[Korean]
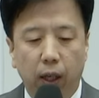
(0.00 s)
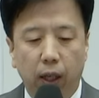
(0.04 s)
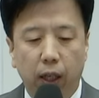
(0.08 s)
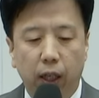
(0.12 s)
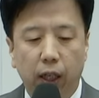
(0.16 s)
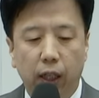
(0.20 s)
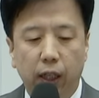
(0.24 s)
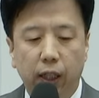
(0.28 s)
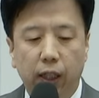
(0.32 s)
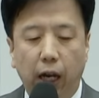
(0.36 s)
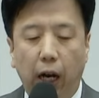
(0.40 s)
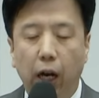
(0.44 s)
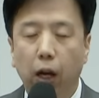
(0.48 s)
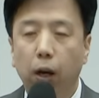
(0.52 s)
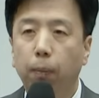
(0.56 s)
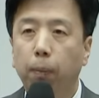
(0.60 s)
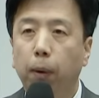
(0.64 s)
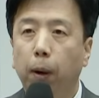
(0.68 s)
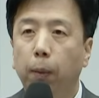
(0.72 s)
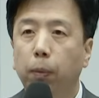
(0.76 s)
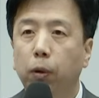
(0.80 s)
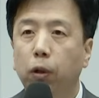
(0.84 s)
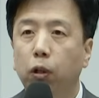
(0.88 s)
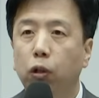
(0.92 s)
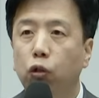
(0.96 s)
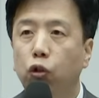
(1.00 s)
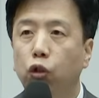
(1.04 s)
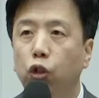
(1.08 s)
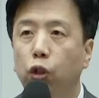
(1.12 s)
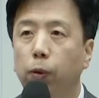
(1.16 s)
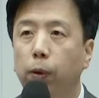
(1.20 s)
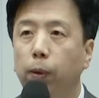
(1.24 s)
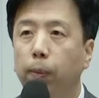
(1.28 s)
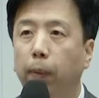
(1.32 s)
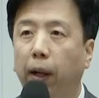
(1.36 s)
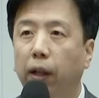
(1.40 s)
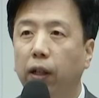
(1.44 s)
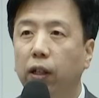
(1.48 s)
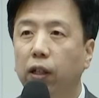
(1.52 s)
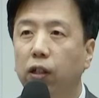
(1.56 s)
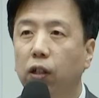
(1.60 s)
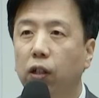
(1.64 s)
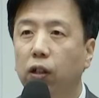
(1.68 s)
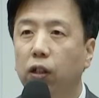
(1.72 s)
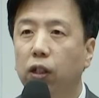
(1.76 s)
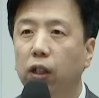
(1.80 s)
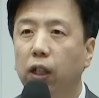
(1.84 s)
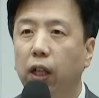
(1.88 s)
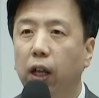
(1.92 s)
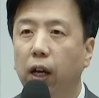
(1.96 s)
이 자연 만물을 주님이
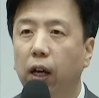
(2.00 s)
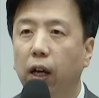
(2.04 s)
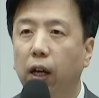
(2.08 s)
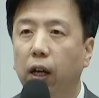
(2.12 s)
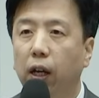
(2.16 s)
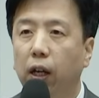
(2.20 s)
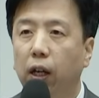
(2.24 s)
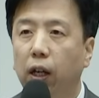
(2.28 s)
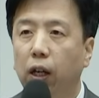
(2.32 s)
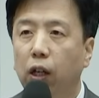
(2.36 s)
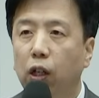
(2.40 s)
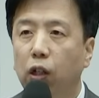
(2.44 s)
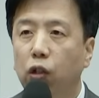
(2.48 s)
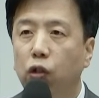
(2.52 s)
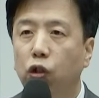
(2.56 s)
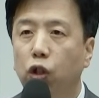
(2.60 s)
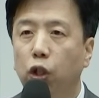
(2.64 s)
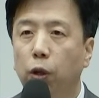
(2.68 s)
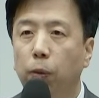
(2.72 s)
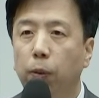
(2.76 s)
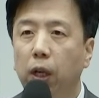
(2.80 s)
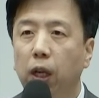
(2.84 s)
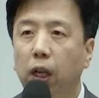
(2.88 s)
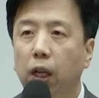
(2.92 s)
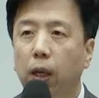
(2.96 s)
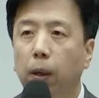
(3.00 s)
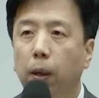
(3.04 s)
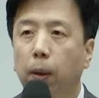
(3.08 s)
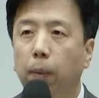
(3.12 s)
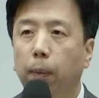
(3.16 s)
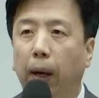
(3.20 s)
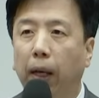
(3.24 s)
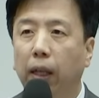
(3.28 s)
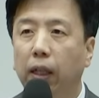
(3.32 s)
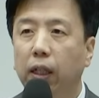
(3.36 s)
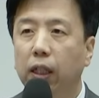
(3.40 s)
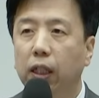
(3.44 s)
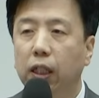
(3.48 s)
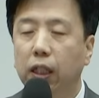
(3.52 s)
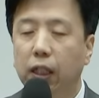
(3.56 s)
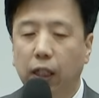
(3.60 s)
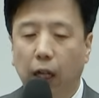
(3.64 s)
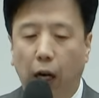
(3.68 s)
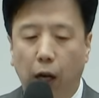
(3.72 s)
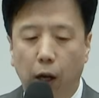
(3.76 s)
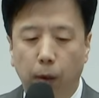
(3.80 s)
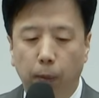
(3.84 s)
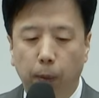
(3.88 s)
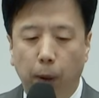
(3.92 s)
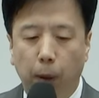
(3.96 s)
만드셨는데 주님이 만드신
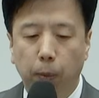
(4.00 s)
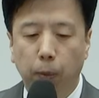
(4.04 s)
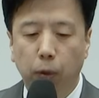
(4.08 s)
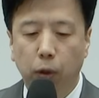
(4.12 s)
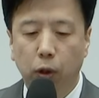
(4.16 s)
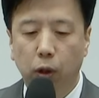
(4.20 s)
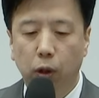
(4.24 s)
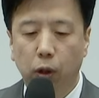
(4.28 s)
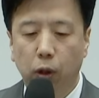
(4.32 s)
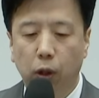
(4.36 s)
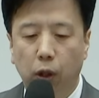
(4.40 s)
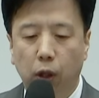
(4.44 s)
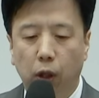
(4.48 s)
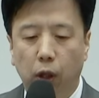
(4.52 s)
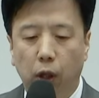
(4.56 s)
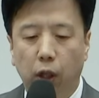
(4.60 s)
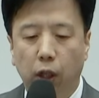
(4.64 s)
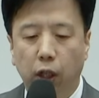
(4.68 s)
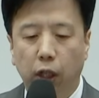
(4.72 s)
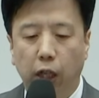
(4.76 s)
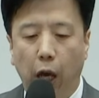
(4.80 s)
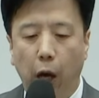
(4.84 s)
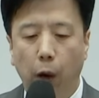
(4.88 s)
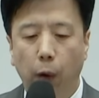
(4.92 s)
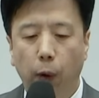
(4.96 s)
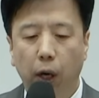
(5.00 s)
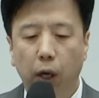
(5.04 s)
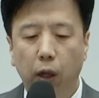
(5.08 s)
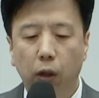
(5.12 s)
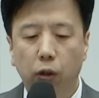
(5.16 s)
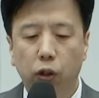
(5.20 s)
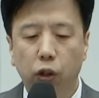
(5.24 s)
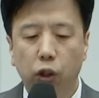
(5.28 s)
자연 만물을 예화로